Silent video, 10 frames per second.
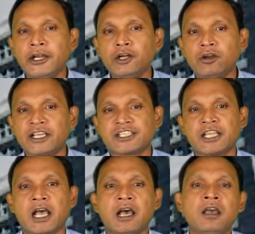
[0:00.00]

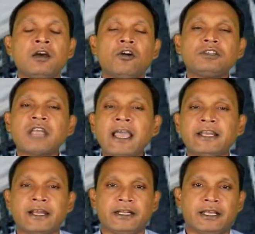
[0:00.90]
इंडोनेशिया और
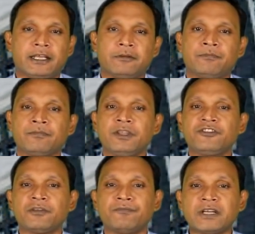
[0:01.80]
थाईलैंड है
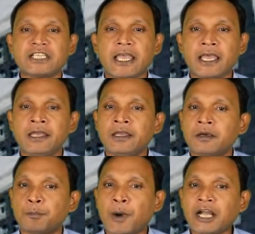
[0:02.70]
इसकी वजह
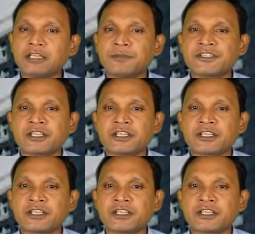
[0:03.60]
भारत में